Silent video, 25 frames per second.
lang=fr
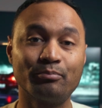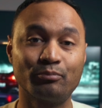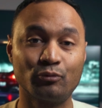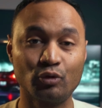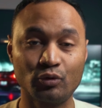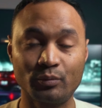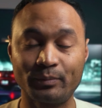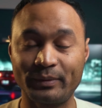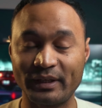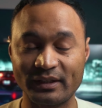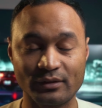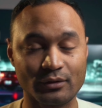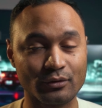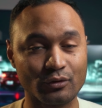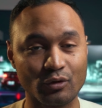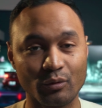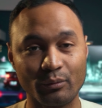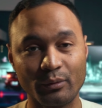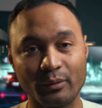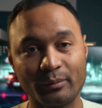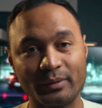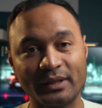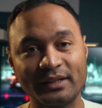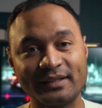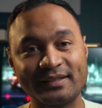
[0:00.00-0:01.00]
toute pièce
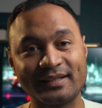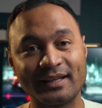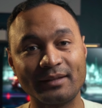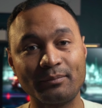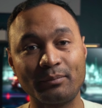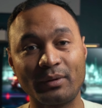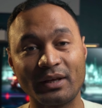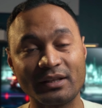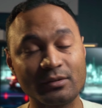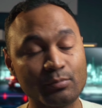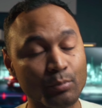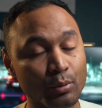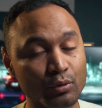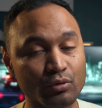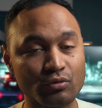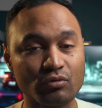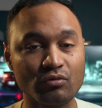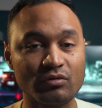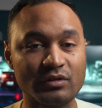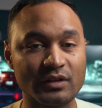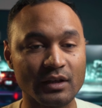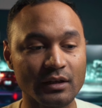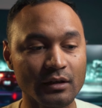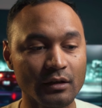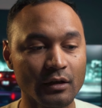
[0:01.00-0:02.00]
automobile, cette pièce peut
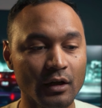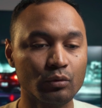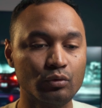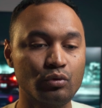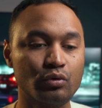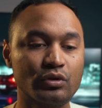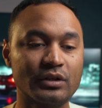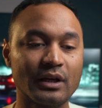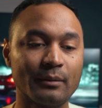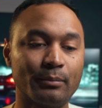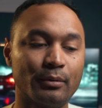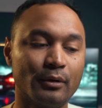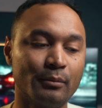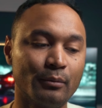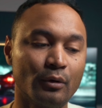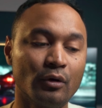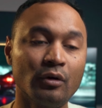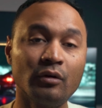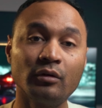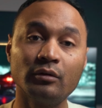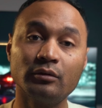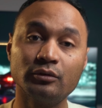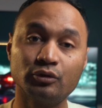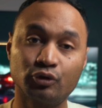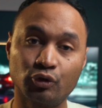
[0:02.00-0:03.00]
s'user, ou tout
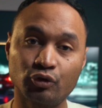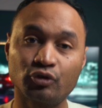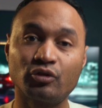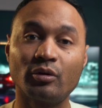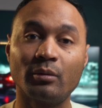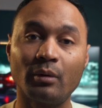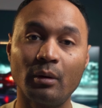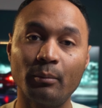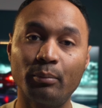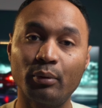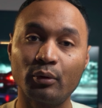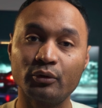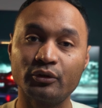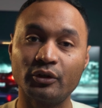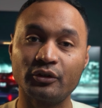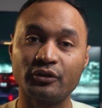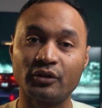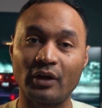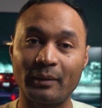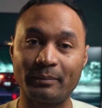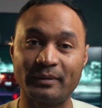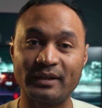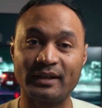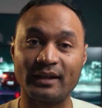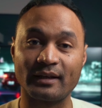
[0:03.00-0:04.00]
simplement, justement pour
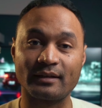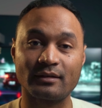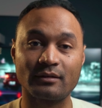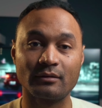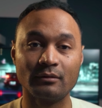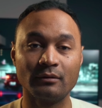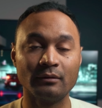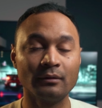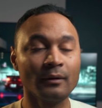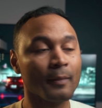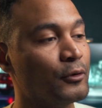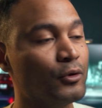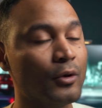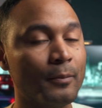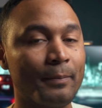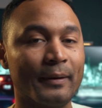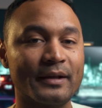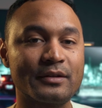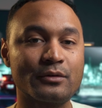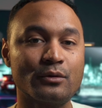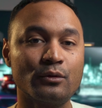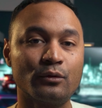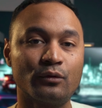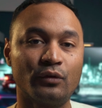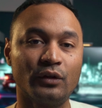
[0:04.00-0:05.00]
notre application, ne
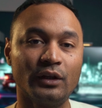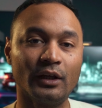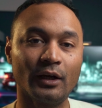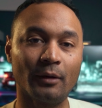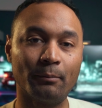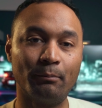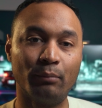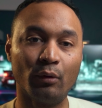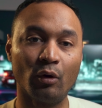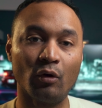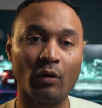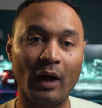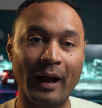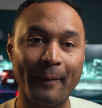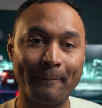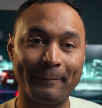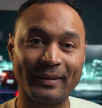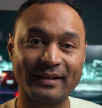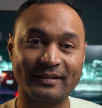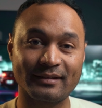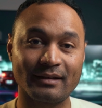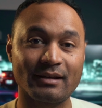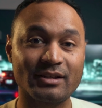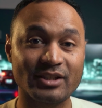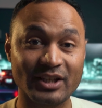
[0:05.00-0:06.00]
pas suffire pour un
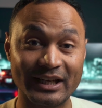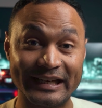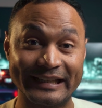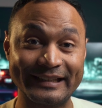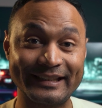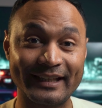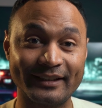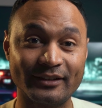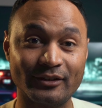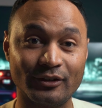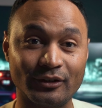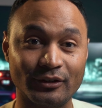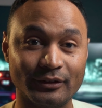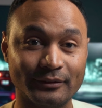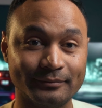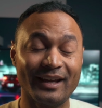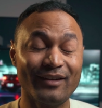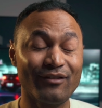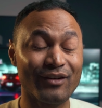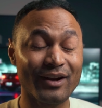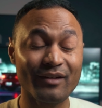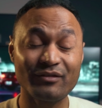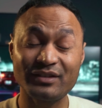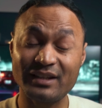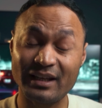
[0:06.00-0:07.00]
passage à l'éthanol. Et
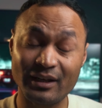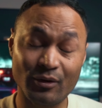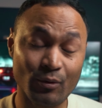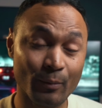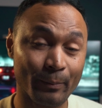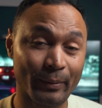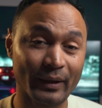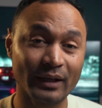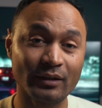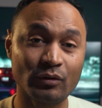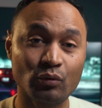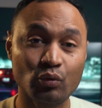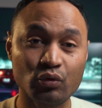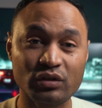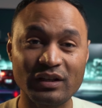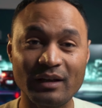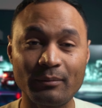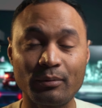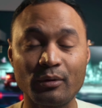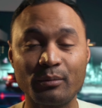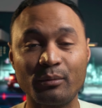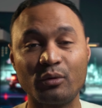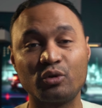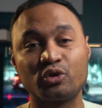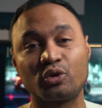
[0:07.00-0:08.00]
voilà, vous avez compris, tout
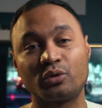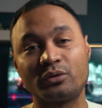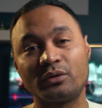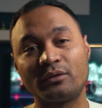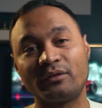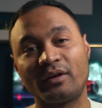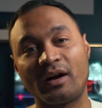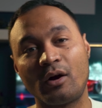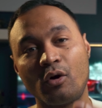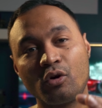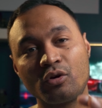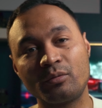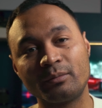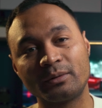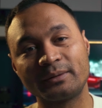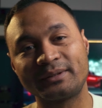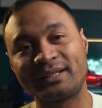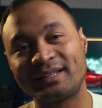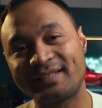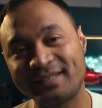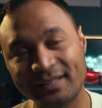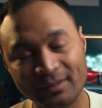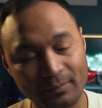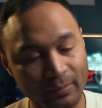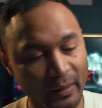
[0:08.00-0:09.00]
simplement aujourd'hui on va
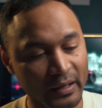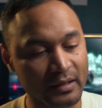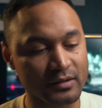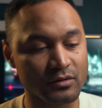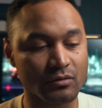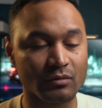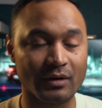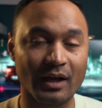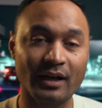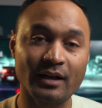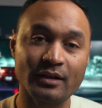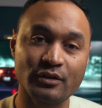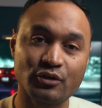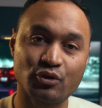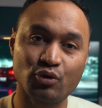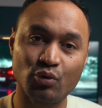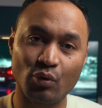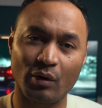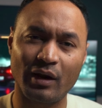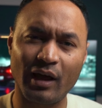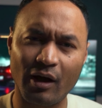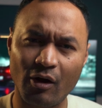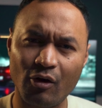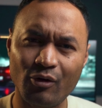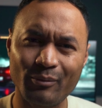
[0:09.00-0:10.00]
augmenter cette pression-là
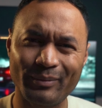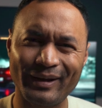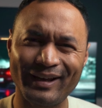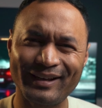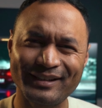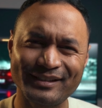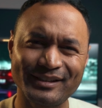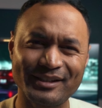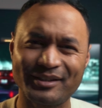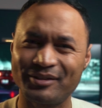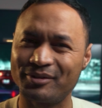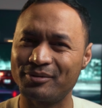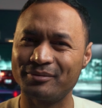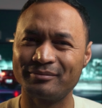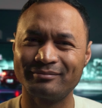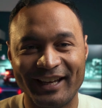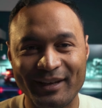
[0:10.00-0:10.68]
sur la rampe à injection.